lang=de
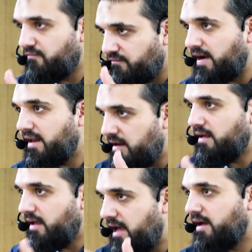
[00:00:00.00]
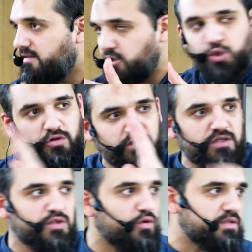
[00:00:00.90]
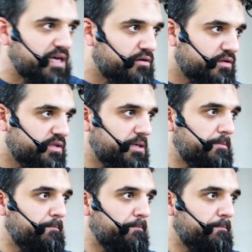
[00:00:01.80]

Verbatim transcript: weil er die Schulden nicht zurückzahlen konnte.